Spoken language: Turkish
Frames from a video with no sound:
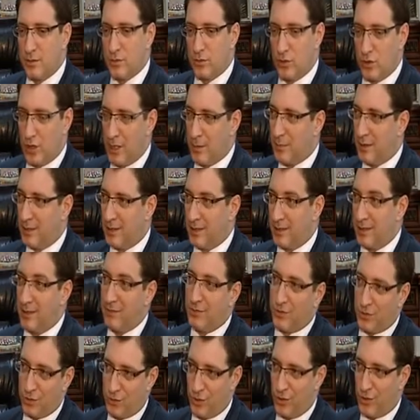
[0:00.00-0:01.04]
Süleymaniye'de
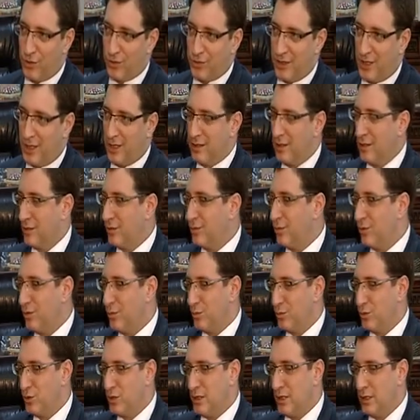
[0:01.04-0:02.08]
ve Doğuk'ta
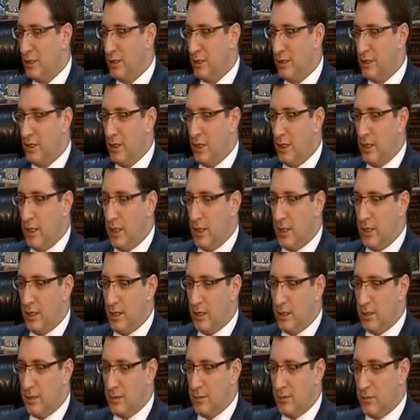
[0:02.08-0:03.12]
kurulmuşlar.
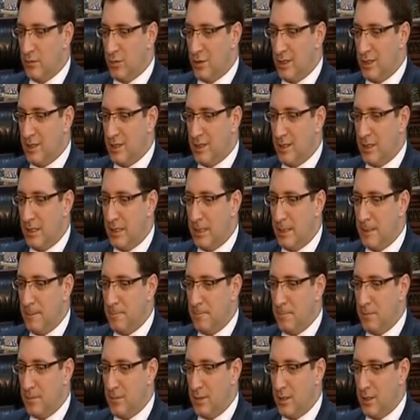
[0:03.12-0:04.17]
Dolayısıyla
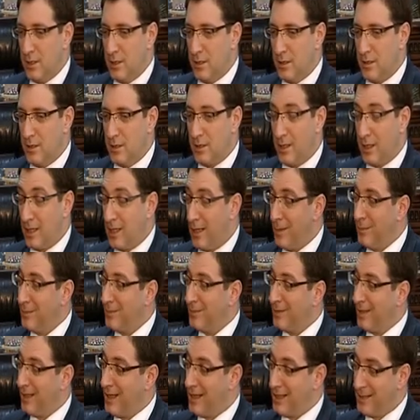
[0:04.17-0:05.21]
rakam
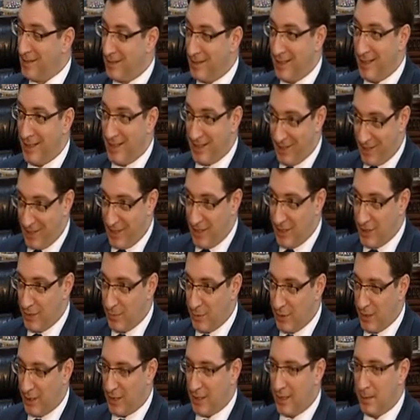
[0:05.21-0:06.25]
aslında etkileyici
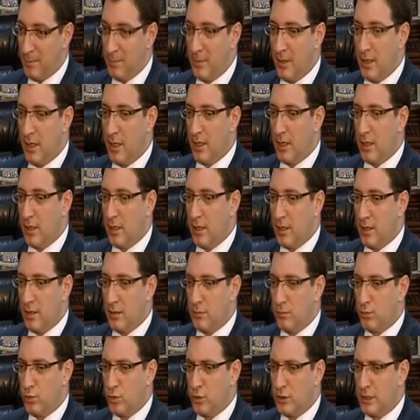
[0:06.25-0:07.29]
bir rakam. Ee,
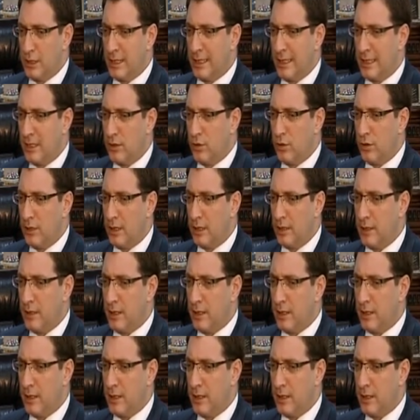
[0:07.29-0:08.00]
burada kayıtlı olan